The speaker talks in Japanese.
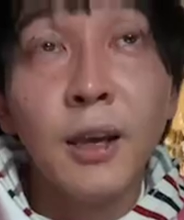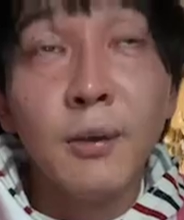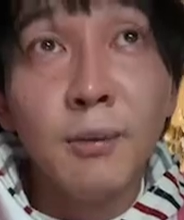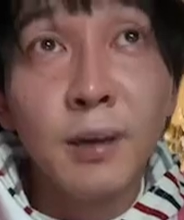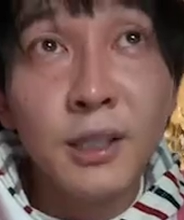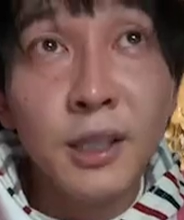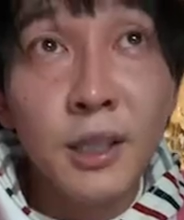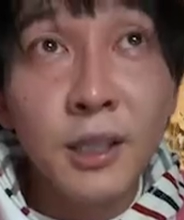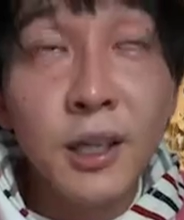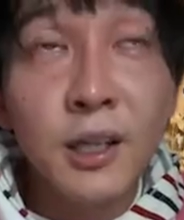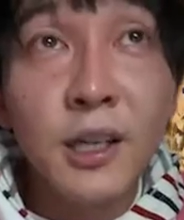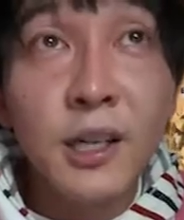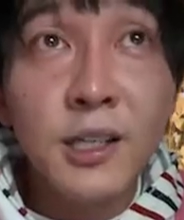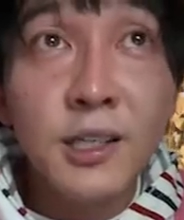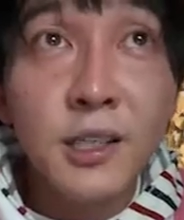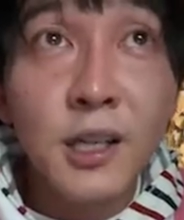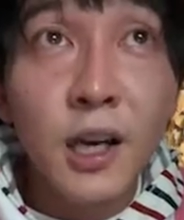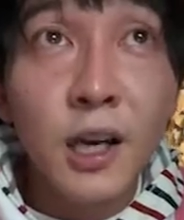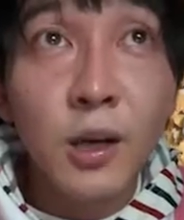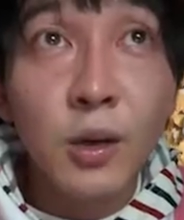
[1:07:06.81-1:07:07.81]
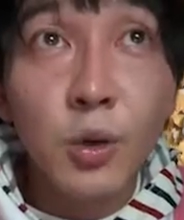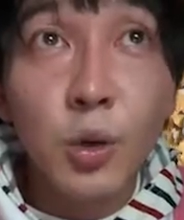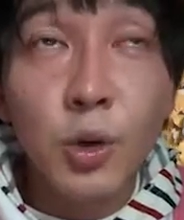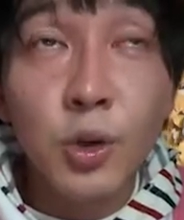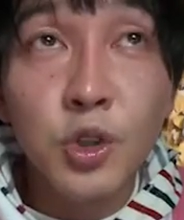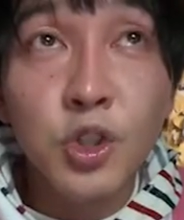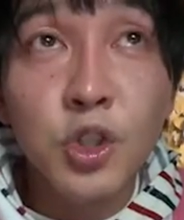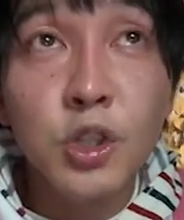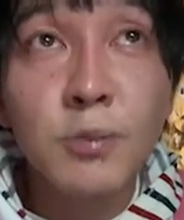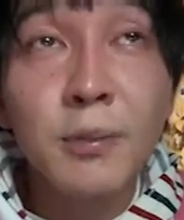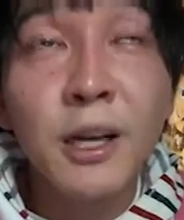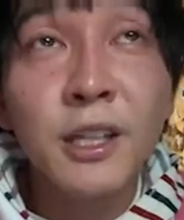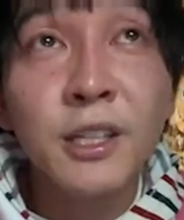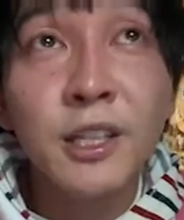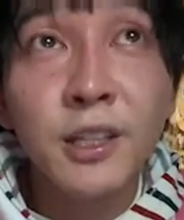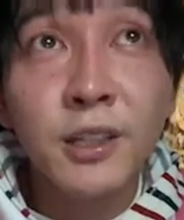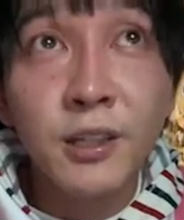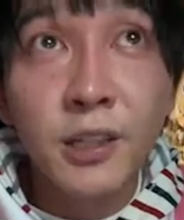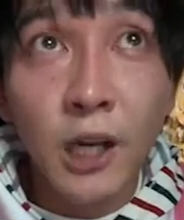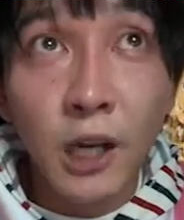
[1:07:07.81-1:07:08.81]
またなんかさ、ごじゅうま
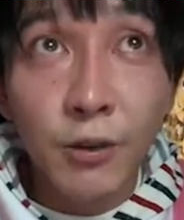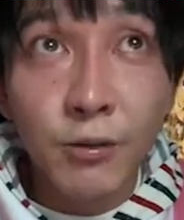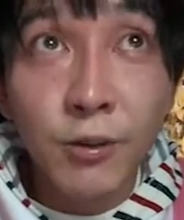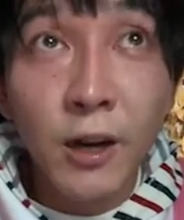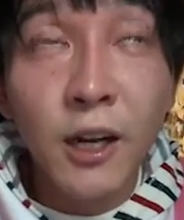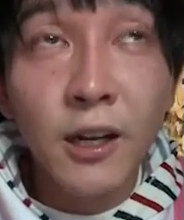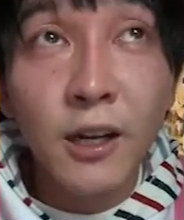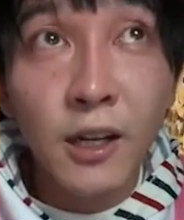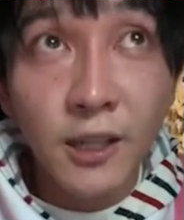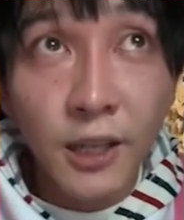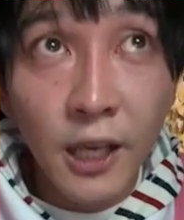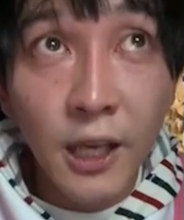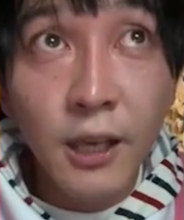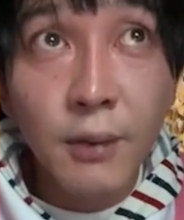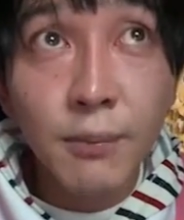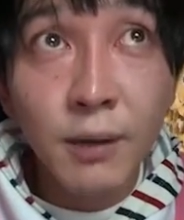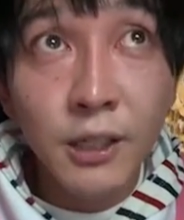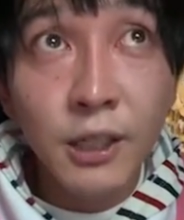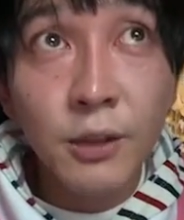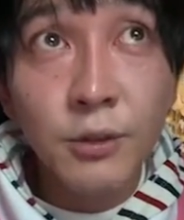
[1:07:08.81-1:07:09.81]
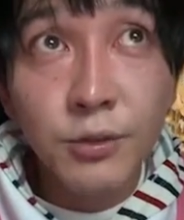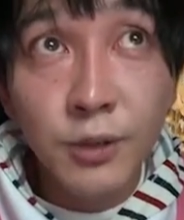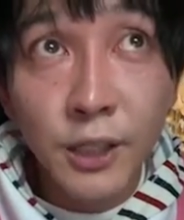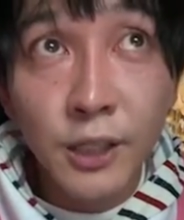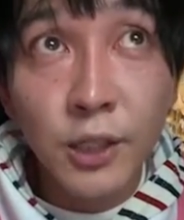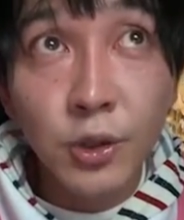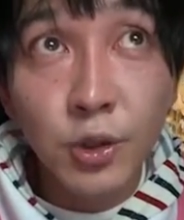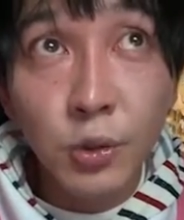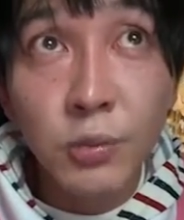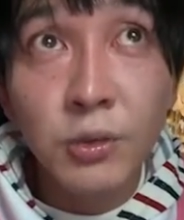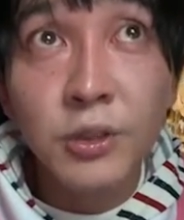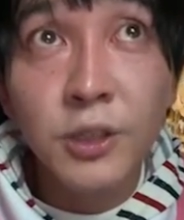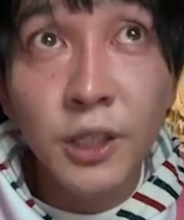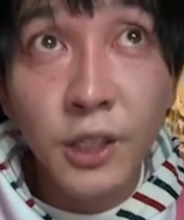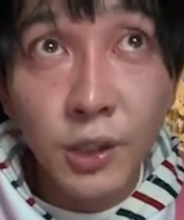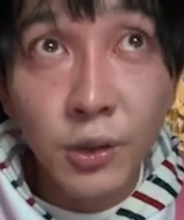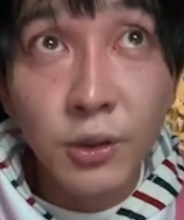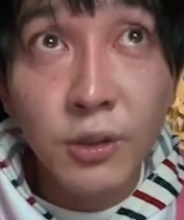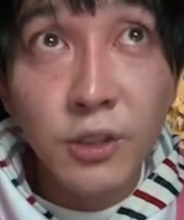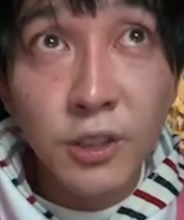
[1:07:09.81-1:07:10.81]
んにんぐらいファンがね、また増えたと思うん
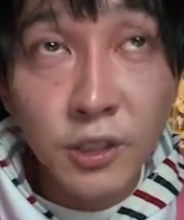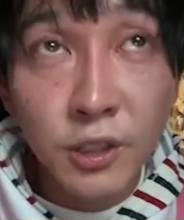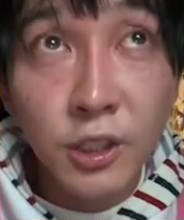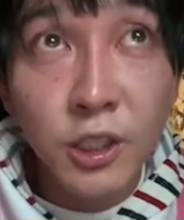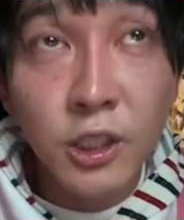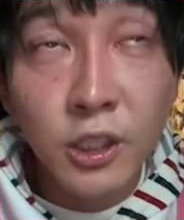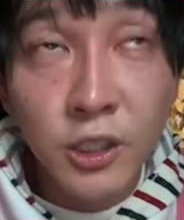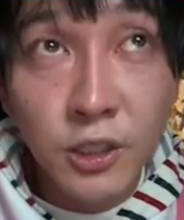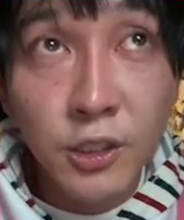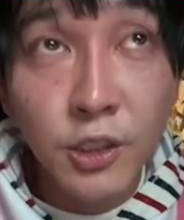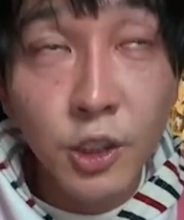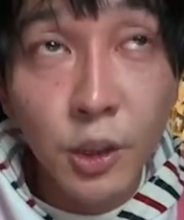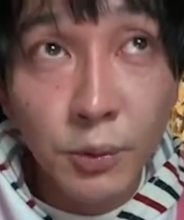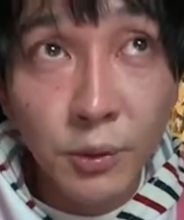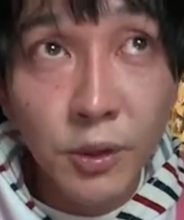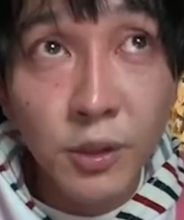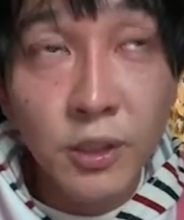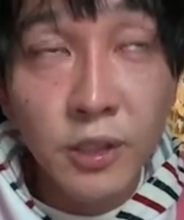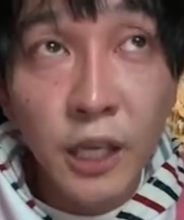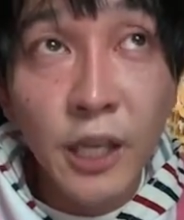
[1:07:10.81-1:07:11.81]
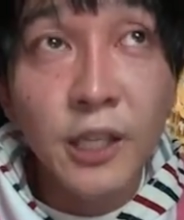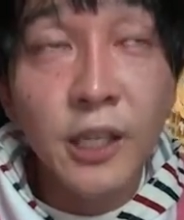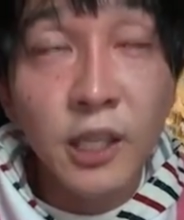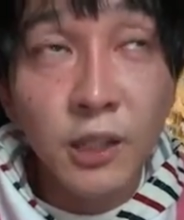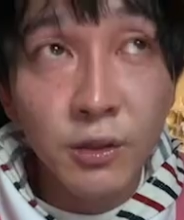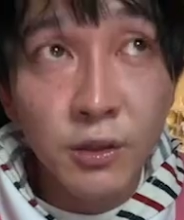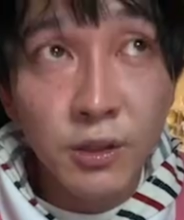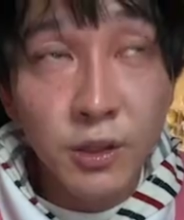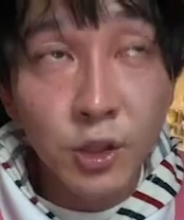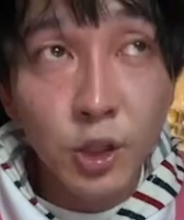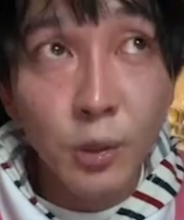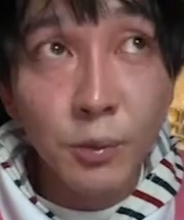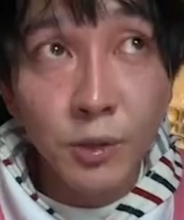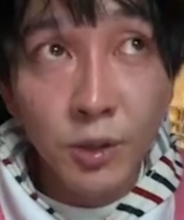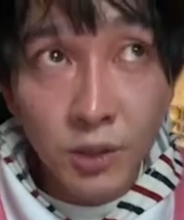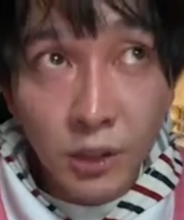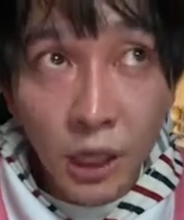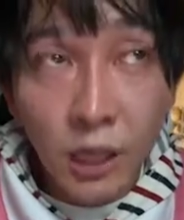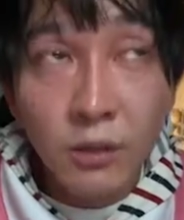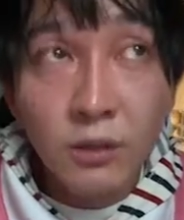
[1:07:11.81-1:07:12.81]
だけど、水、水曜日の、最近の水曜日
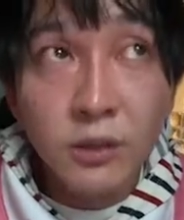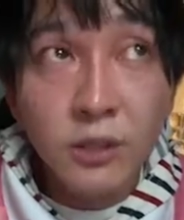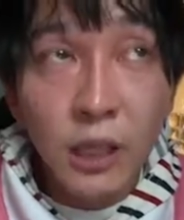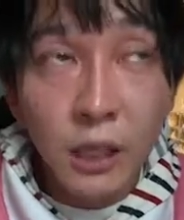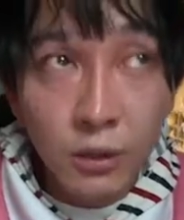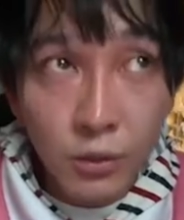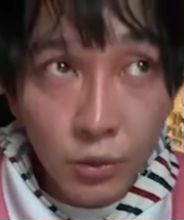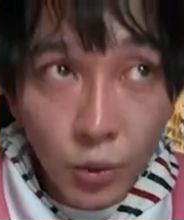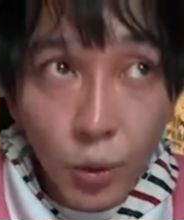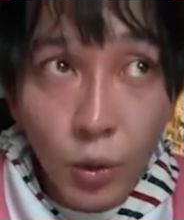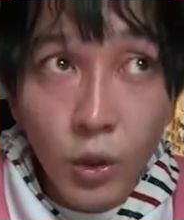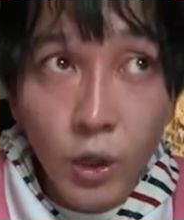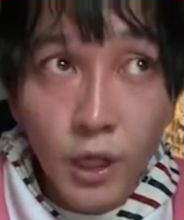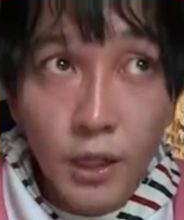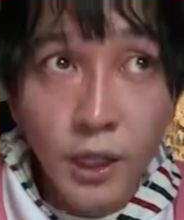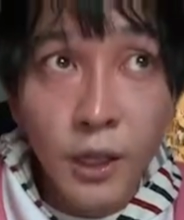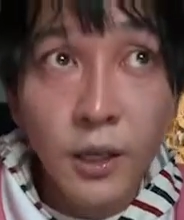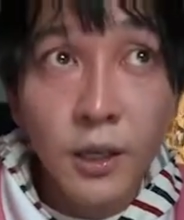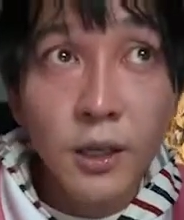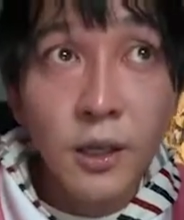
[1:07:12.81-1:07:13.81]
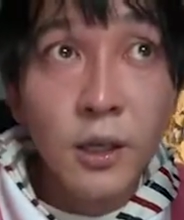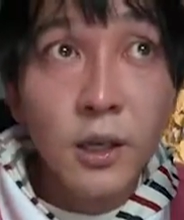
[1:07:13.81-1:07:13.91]
のダウンタウン効果で。